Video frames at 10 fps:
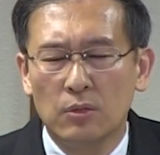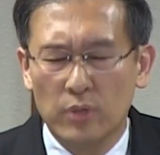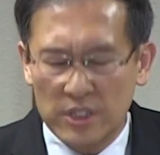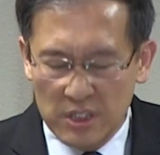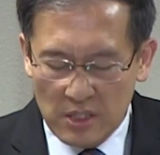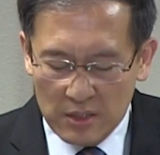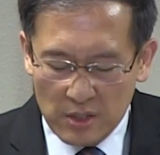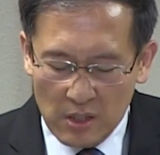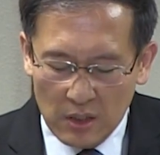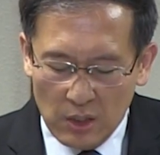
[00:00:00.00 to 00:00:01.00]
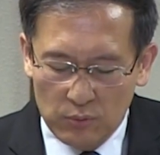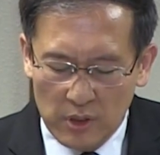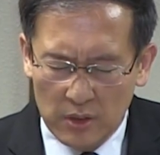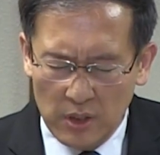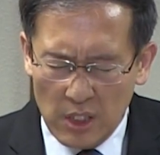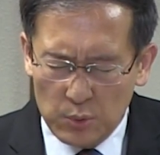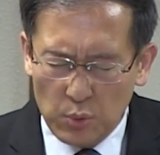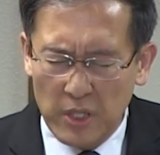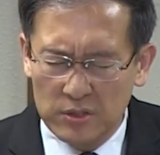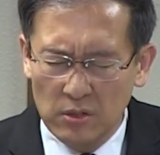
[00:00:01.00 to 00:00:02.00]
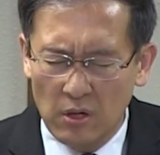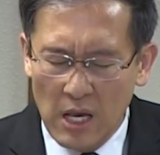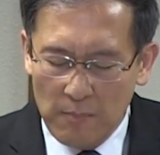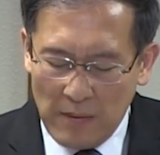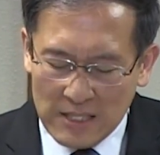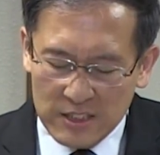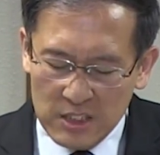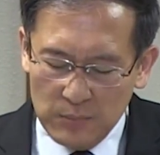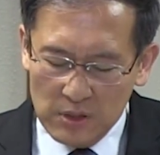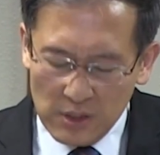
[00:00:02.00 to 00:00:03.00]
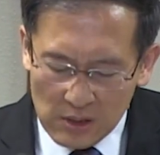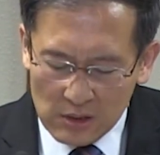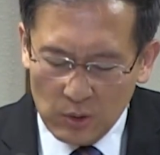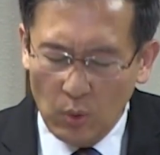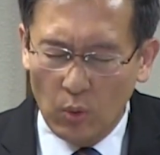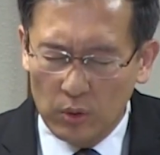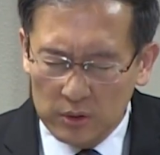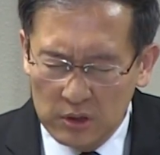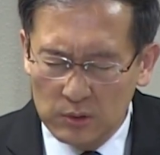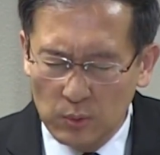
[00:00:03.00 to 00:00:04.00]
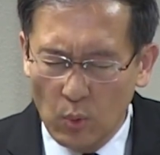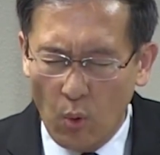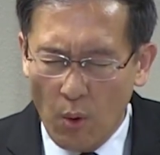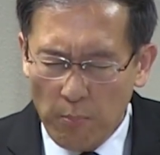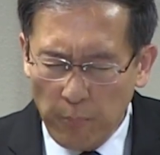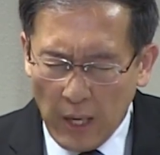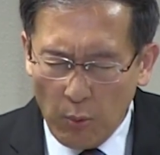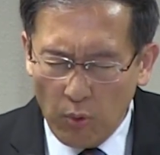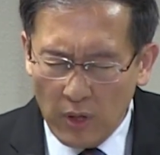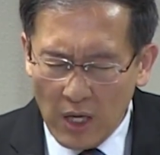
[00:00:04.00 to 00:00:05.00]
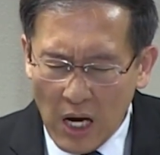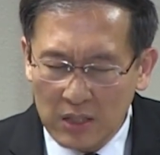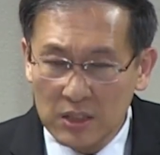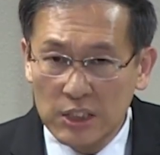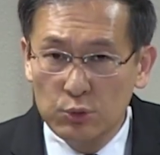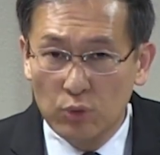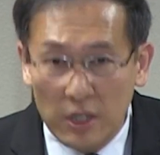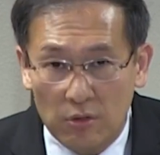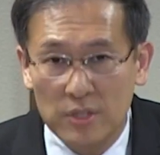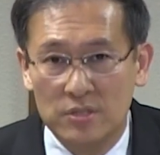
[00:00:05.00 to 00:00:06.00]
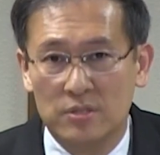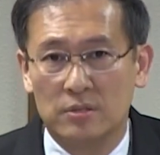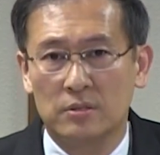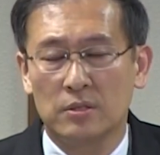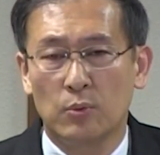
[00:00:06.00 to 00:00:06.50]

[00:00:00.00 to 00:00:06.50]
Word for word: 우리가 신앙생활 가운데 계속해서 말씀을 읽고 듣고 배워야 하는 이유가 여기 있어요.